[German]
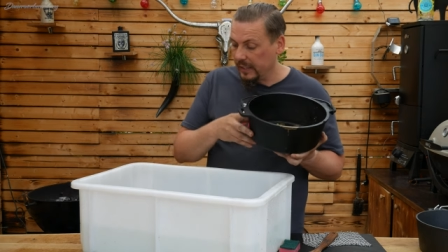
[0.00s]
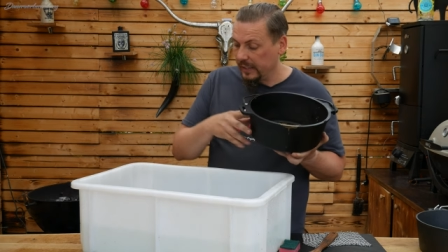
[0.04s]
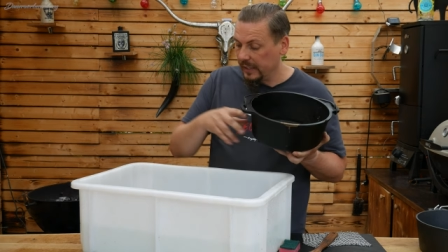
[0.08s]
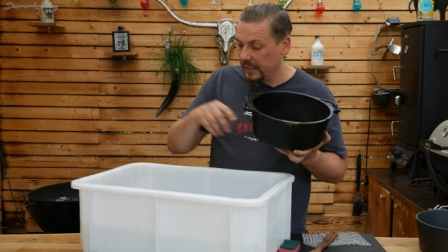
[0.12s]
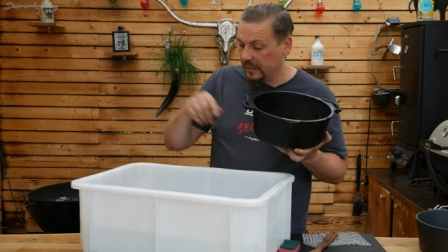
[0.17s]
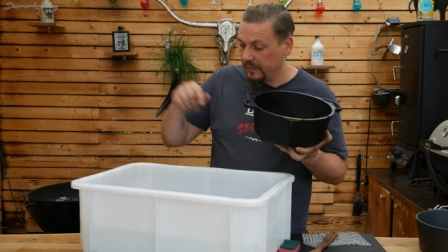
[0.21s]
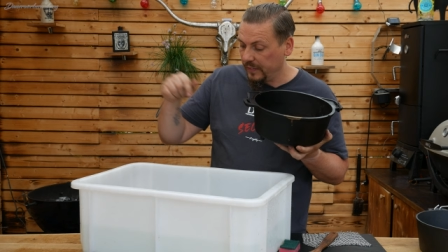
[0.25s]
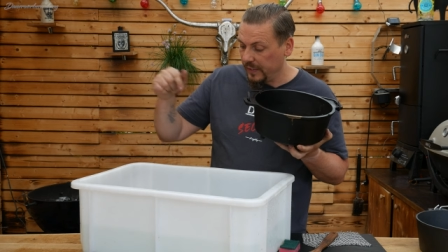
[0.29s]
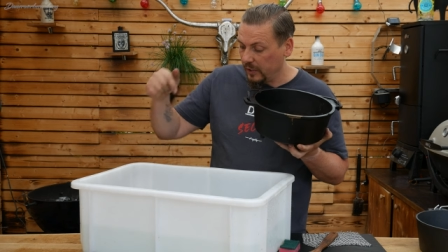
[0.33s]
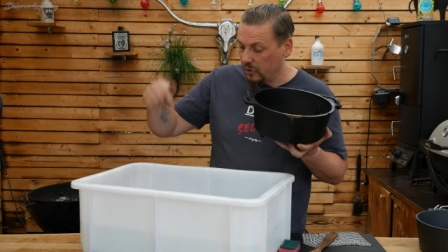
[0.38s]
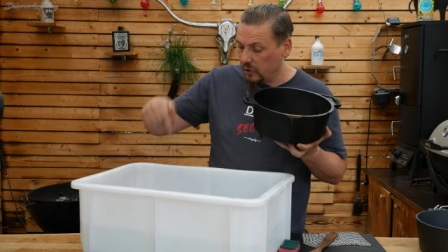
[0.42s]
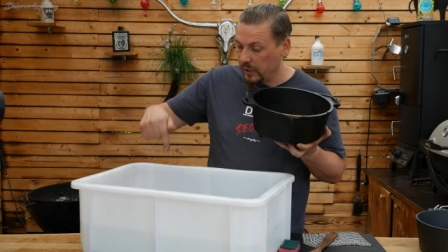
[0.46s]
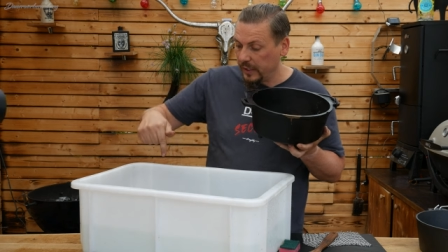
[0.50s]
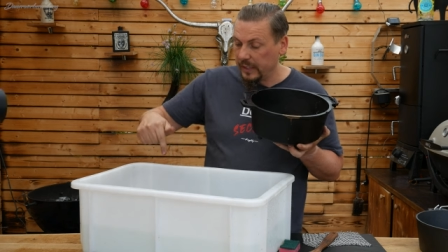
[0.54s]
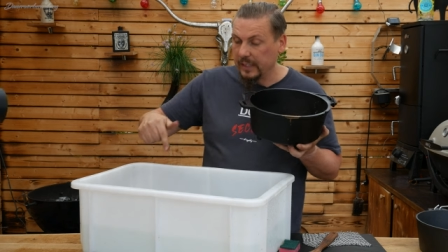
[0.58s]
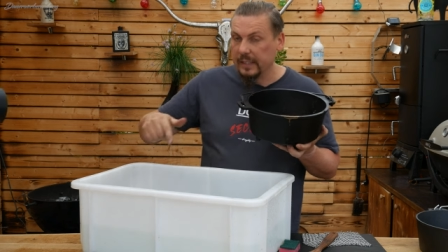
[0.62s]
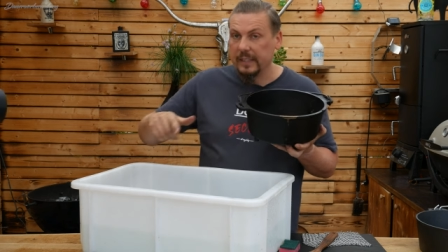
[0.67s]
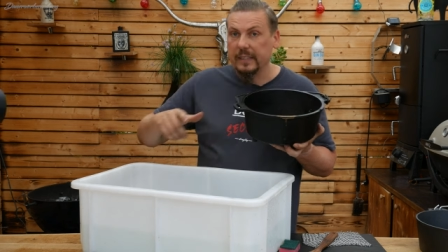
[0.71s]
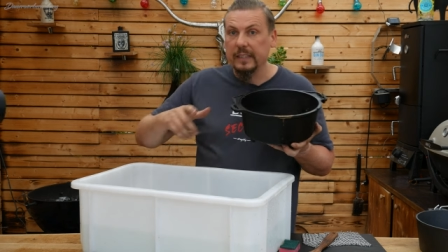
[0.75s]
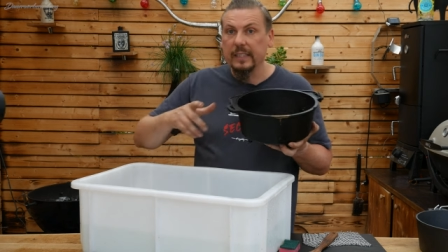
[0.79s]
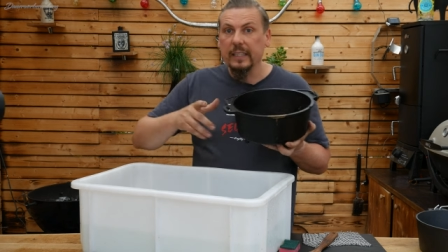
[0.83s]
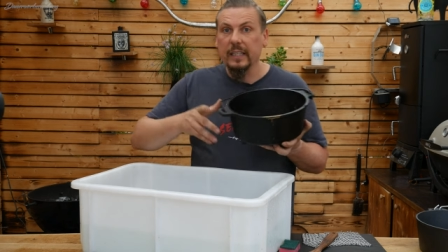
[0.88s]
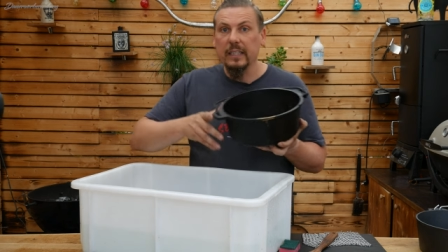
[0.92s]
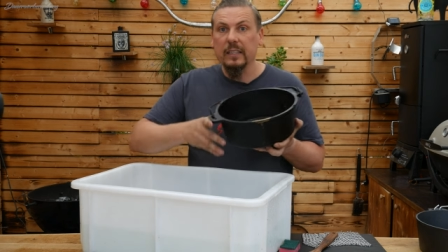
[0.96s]
Deswegen steht
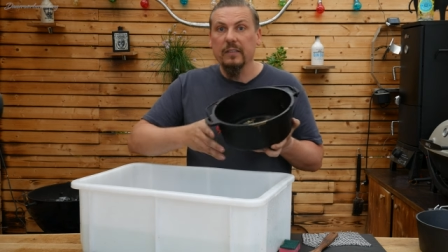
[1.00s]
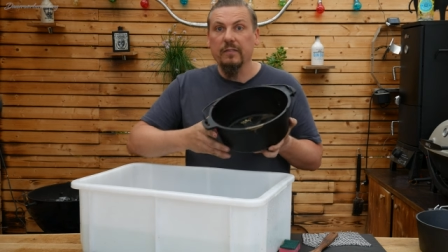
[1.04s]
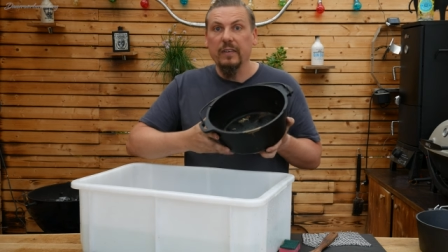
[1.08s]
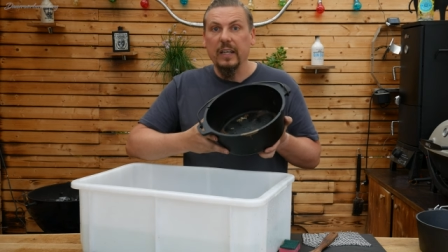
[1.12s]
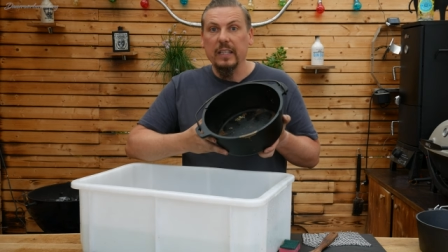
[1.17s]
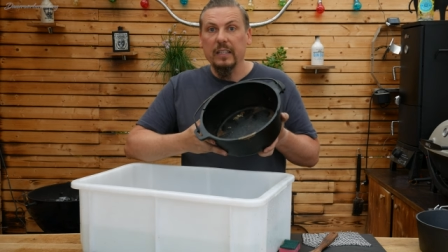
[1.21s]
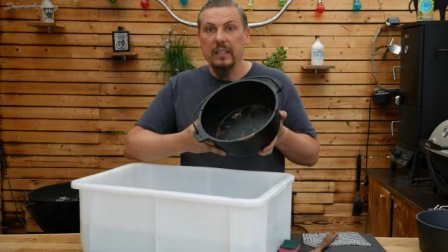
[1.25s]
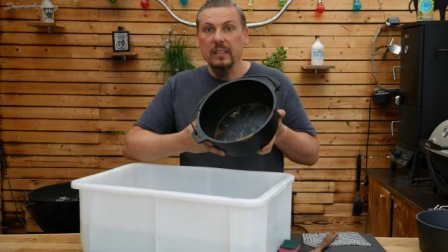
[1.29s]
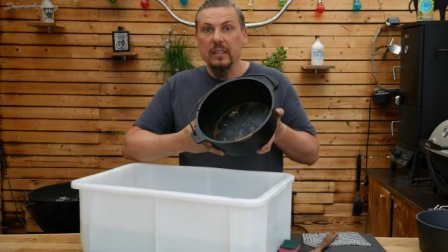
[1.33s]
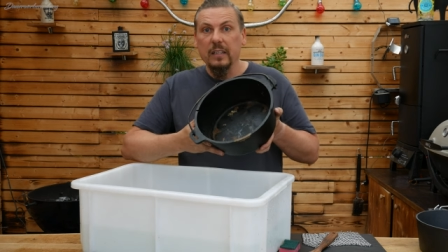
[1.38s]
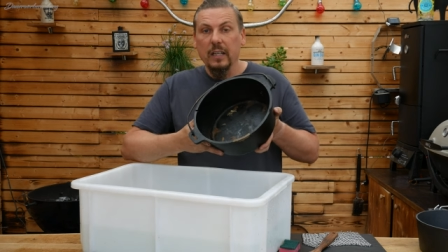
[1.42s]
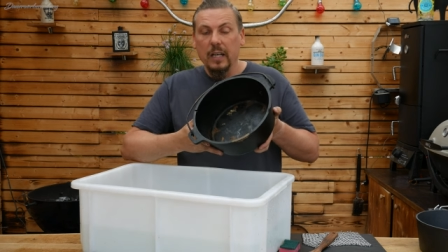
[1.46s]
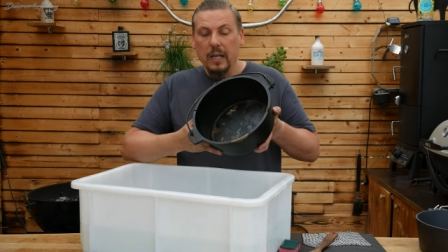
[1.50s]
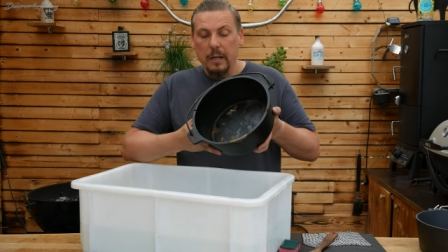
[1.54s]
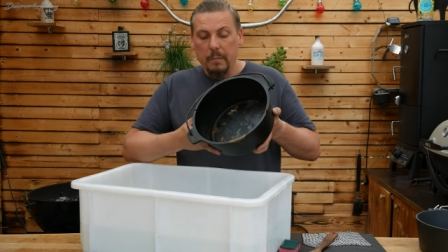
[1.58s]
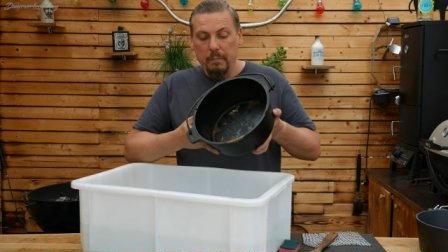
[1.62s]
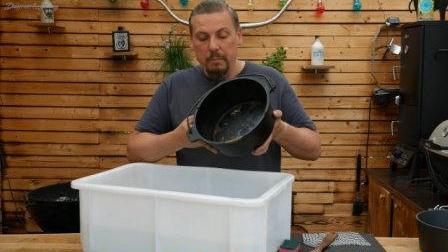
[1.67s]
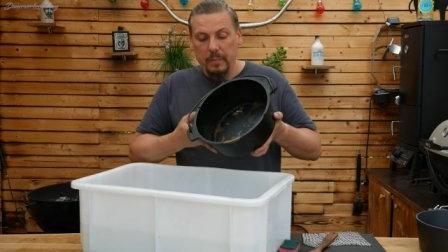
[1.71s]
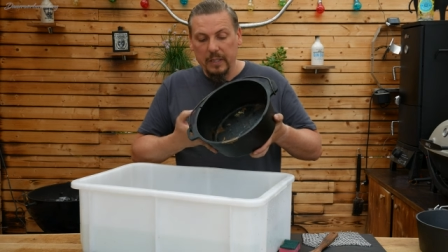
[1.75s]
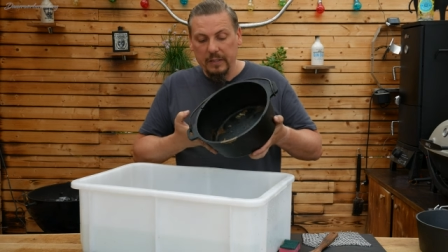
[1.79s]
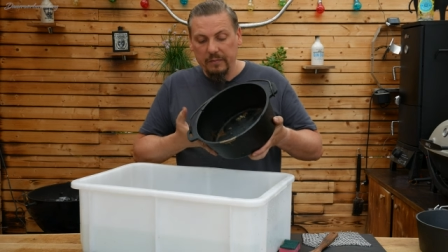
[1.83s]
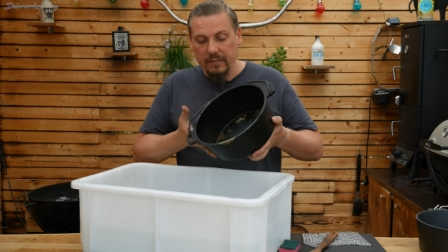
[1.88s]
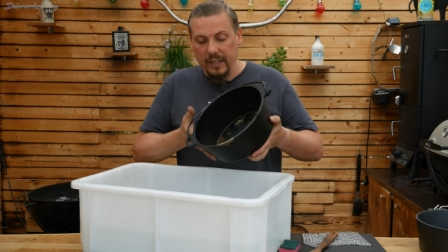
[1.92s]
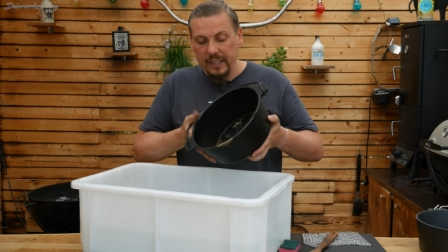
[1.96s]
jetzt hier eine Wanne
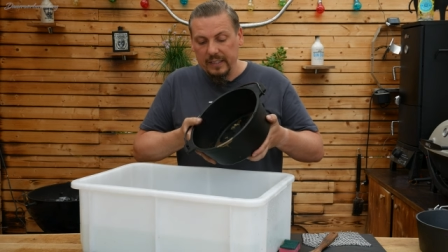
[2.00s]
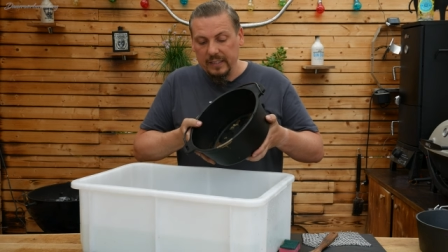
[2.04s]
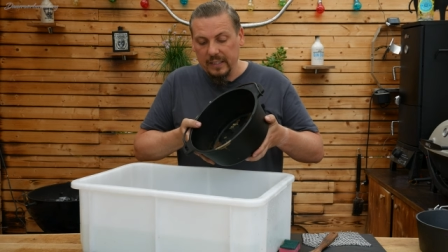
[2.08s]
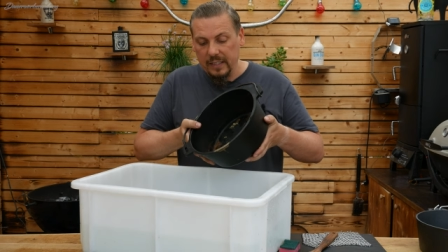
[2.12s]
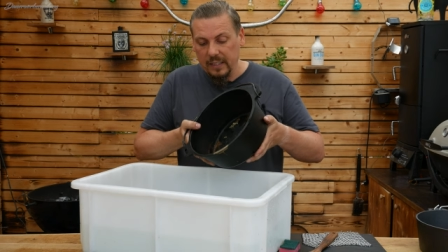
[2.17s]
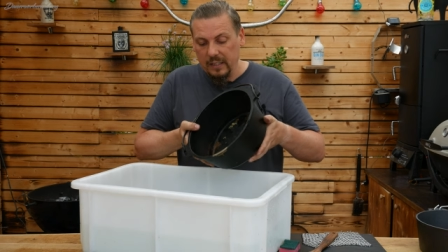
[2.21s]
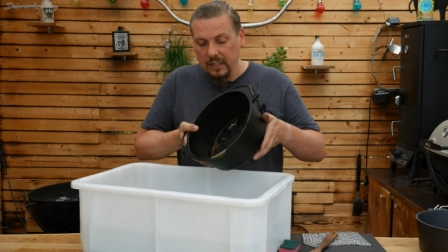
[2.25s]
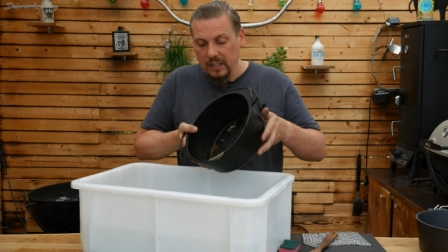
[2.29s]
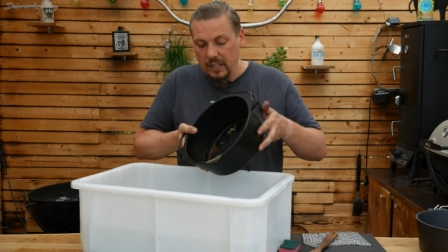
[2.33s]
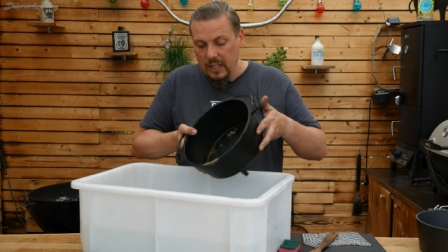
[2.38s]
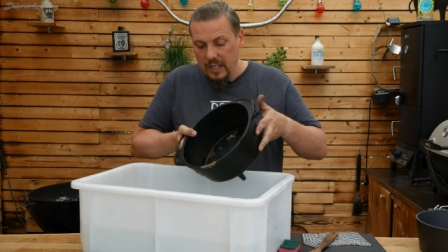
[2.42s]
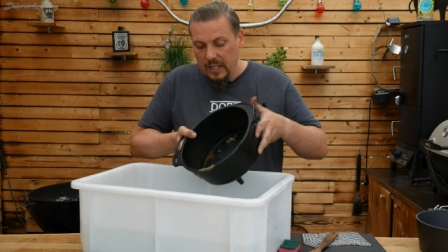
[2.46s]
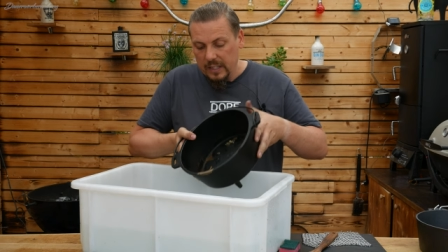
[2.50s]
mit Wasser.